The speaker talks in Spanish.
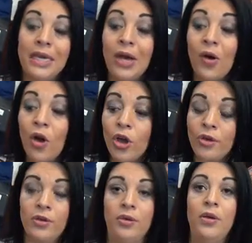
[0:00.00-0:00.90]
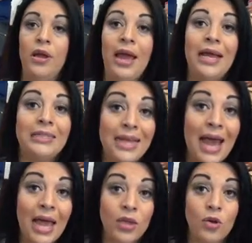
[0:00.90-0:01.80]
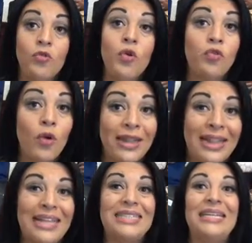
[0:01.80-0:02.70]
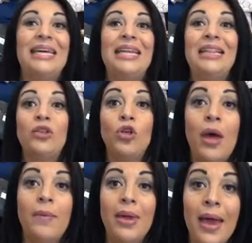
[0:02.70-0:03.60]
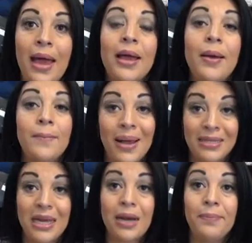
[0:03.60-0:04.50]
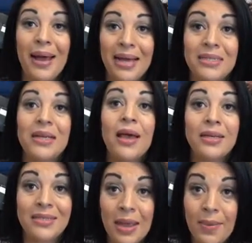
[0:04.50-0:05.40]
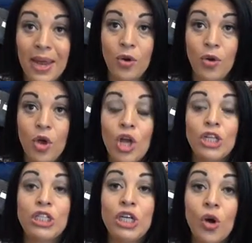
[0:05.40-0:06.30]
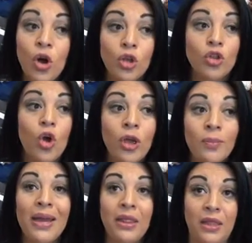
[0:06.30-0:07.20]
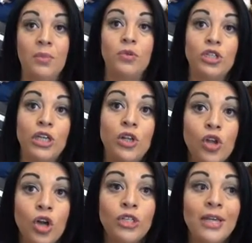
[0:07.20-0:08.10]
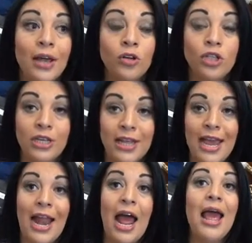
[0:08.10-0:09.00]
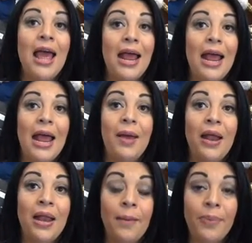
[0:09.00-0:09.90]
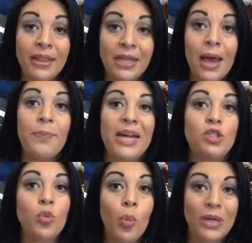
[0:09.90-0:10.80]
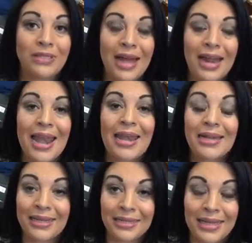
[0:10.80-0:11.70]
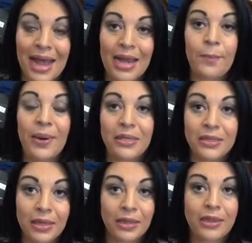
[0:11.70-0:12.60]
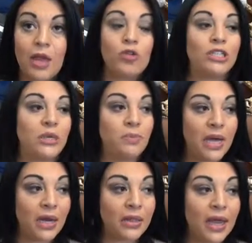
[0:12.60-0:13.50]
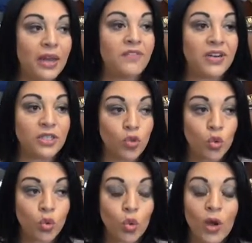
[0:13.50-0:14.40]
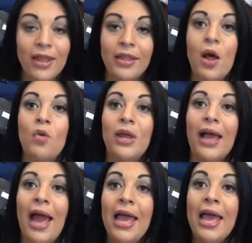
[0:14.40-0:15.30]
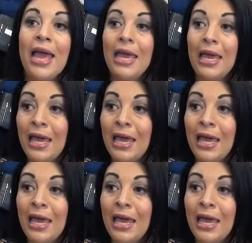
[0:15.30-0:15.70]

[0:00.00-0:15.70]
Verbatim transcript: Si hoy, este año, fue fuerte, el siguiente todavía va a ser más severo. Si hoy no invertimos, si no se considera eh, la partida presupuestaria necesaria para el siguiente año y se invierte en infraestructura hidráulica